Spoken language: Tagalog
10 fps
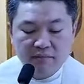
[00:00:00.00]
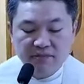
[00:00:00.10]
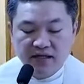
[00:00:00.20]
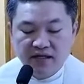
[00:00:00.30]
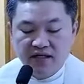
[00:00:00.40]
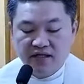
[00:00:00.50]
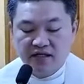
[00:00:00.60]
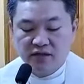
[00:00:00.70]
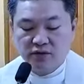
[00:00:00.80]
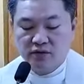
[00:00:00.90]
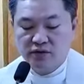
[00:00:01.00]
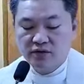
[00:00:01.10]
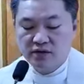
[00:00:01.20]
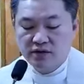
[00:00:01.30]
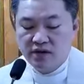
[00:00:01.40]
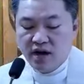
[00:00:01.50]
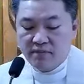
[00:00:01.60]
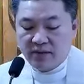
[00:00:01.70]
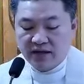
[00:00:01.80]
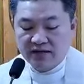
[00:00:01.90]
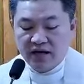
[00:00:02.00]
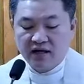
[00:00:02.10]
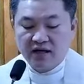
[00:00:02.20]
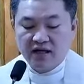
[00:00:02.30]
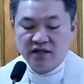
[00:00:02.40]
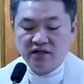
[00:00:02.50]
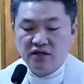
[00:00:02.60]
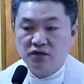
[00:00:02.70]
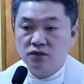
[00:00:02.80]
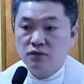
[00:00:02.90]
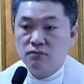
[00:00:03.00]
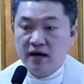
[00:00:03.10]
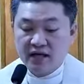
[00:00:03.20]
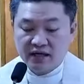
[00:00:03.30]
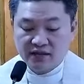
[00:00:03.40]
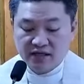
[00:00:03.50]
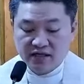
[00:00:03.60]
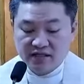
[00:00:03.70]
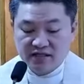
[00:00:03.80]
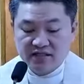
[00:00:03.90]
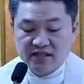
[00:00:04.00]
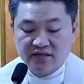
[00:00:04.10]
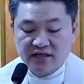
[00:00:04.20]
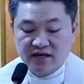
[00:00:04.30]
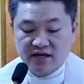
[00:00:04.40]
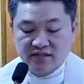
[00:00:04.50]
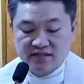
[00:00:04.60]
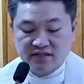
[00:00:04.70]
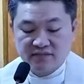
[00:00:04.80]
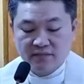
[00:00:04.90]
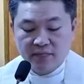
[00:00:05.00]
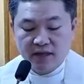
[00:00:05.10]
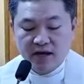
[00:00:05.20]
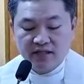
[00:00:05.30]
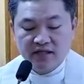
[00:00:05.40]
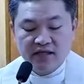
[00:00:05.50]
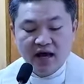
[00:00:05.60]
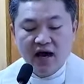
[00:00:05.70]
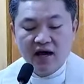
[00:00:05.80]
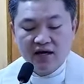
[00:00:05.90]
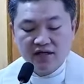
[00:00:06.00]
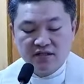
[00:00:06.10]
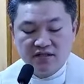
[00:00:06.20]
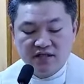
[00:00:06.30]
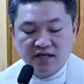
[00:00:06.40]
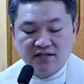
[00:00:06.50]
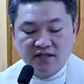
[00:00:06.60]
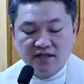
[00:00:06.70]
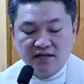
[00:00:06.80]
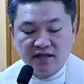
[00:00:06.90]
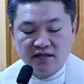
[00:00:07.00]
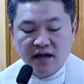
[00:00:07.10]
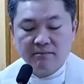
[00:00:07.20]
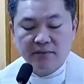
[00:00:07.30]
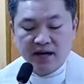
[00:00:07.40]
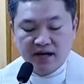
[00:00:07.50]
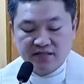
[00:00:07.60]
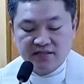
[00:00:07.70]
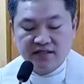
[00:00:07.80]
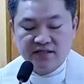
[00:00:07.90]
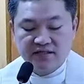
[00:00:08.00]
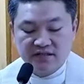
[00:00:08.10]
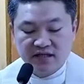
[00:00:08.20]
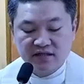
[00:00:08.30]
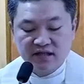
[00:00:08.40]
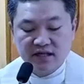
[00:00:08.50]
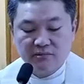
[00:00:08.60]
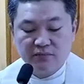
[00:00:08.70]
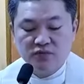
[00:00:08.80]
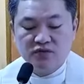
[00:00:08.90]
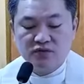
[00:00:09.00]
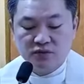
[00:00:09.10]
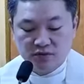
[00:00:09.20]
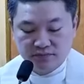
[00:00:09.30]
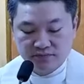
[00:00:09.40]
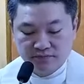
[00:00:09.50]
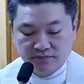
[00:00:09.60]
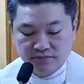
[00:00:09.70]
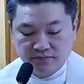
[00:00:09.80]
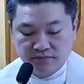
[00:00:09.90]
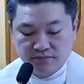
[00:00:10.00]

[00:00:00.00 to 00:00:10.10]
nilang, nilang mapakinggan ito, pagdakay dumarating si Satanas at iniaalis ang salitang napahasik sa kanilang puso.